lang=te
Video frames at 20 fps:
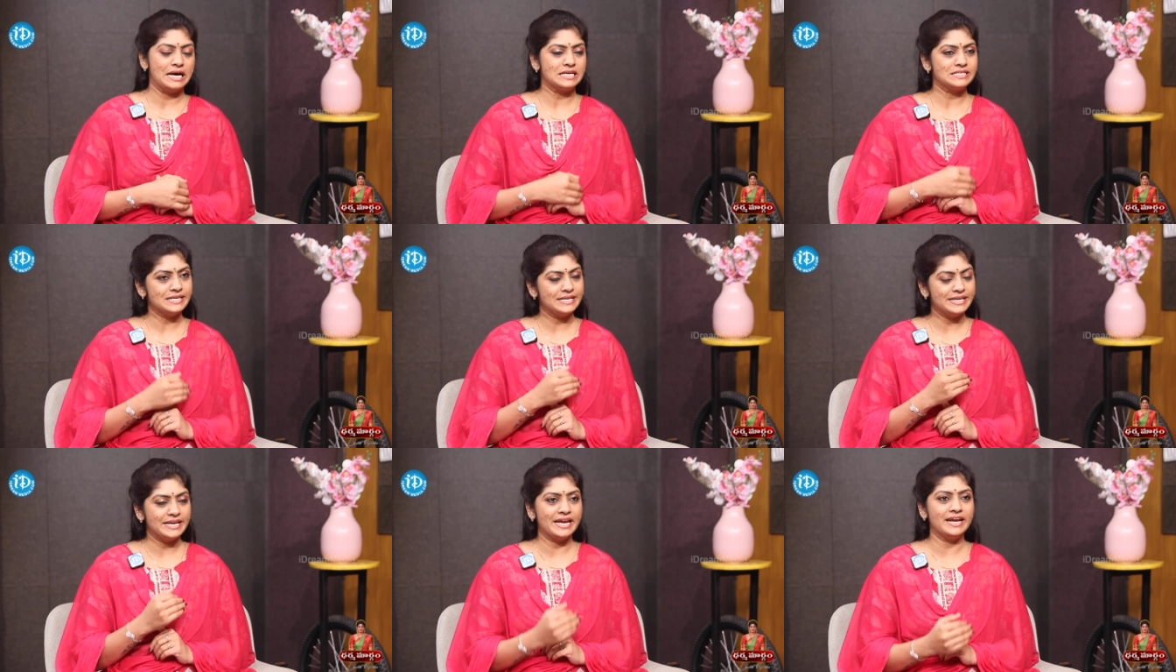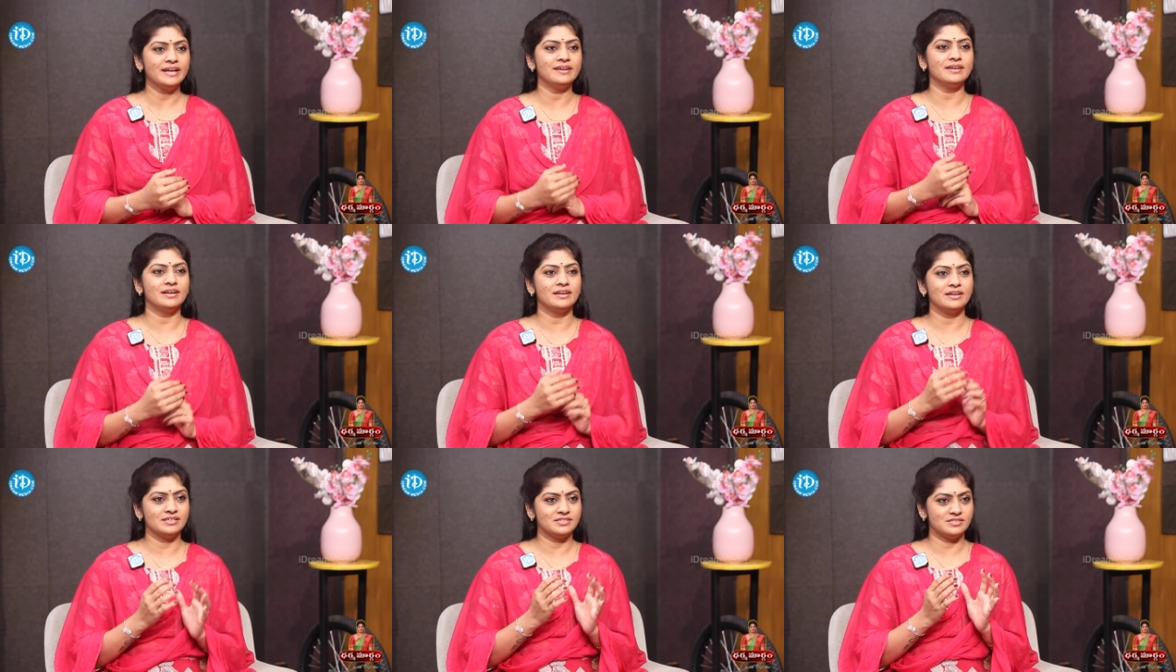అసలు
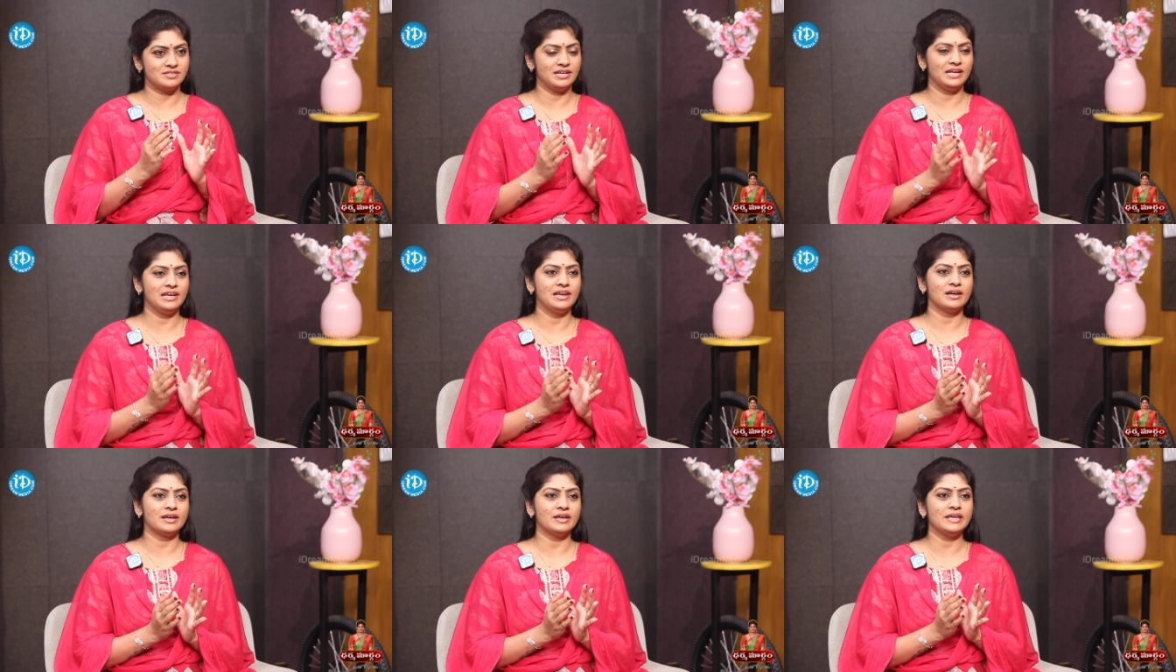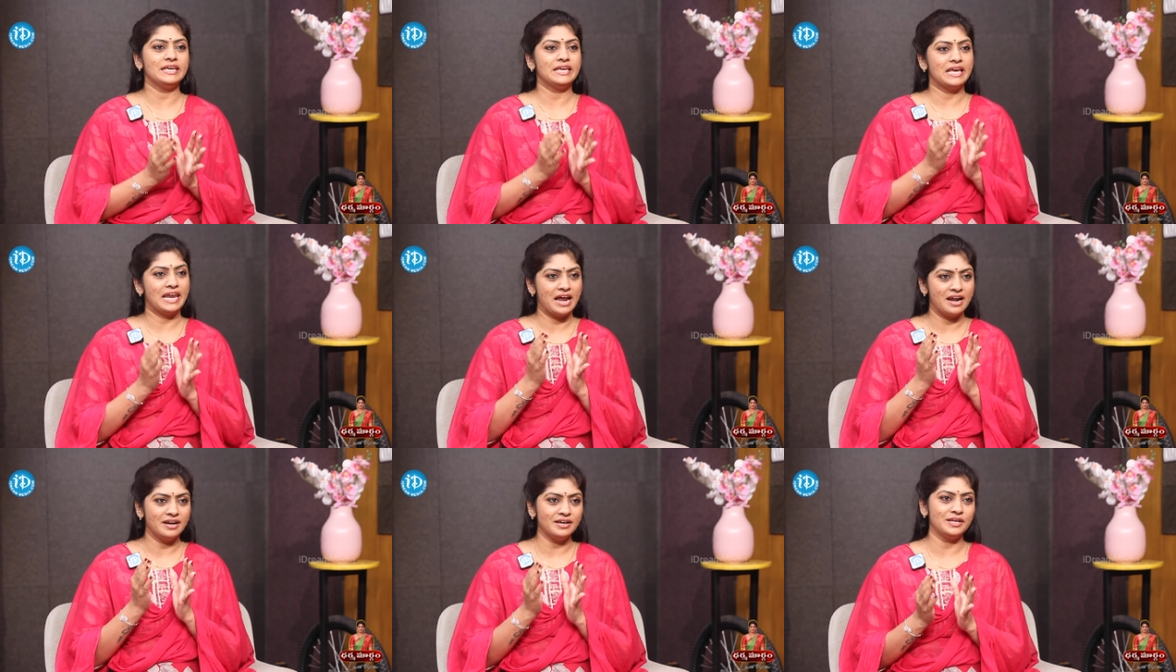ఏంటండి స్త్రీలకి
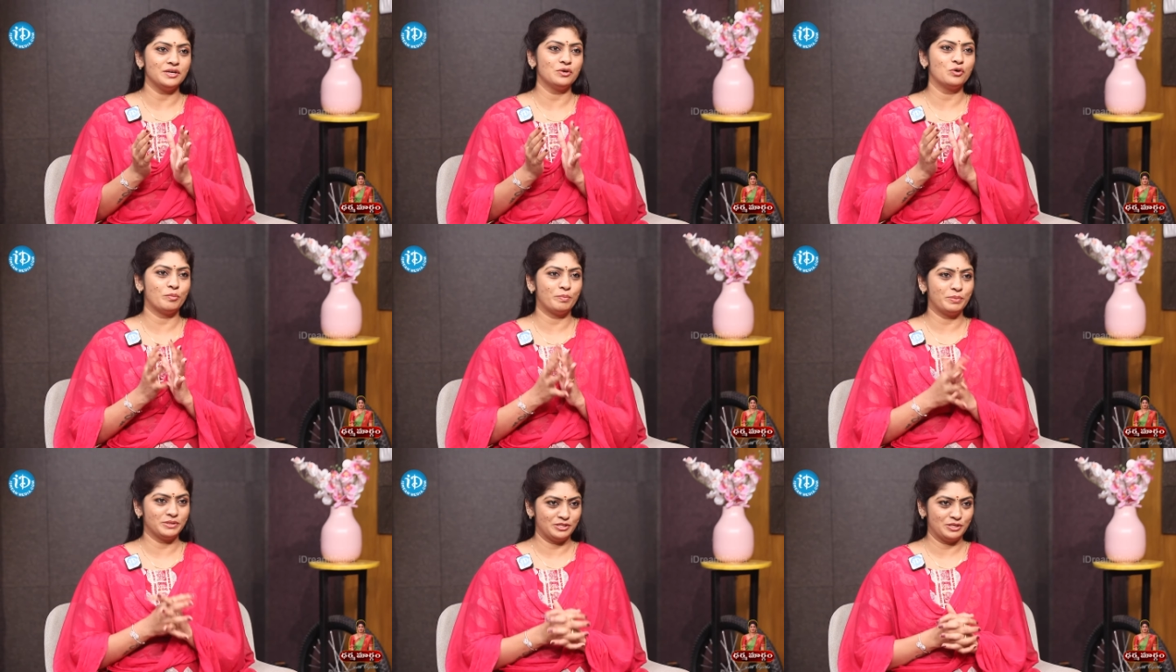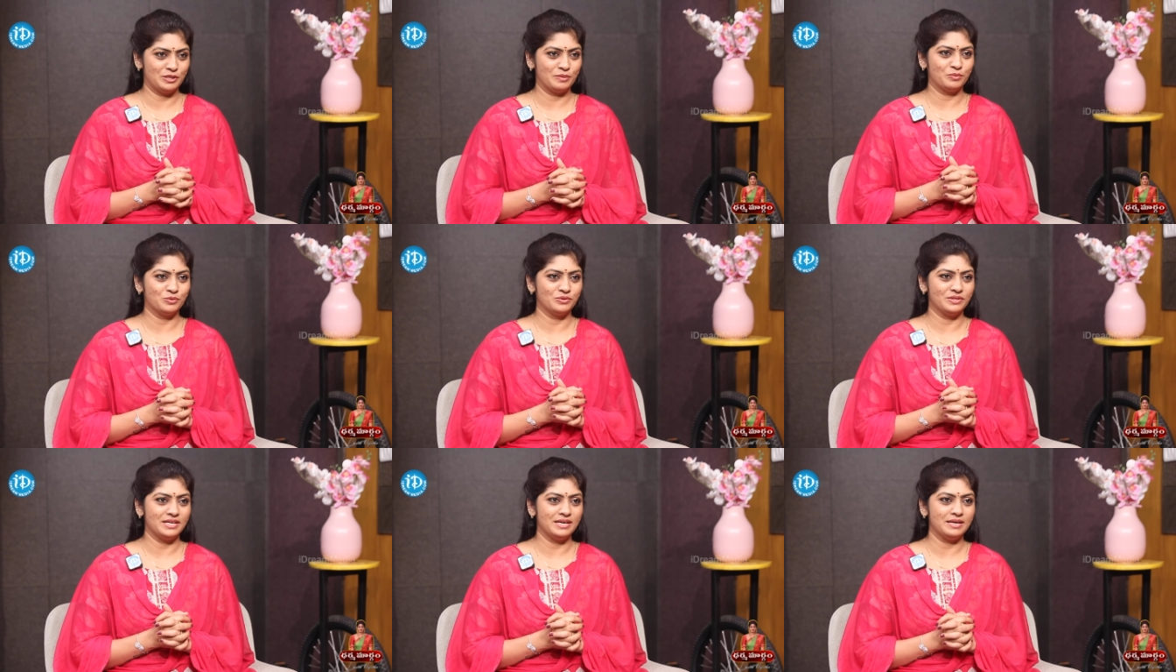ఎలాంటి గొప్పతనం
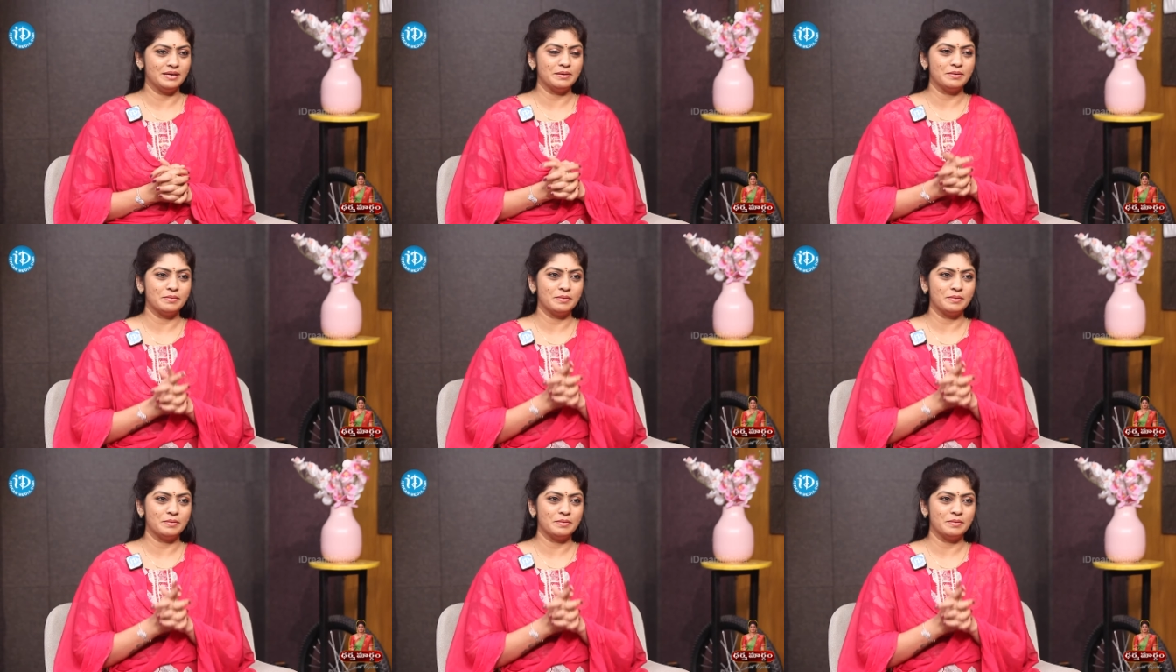ఉంది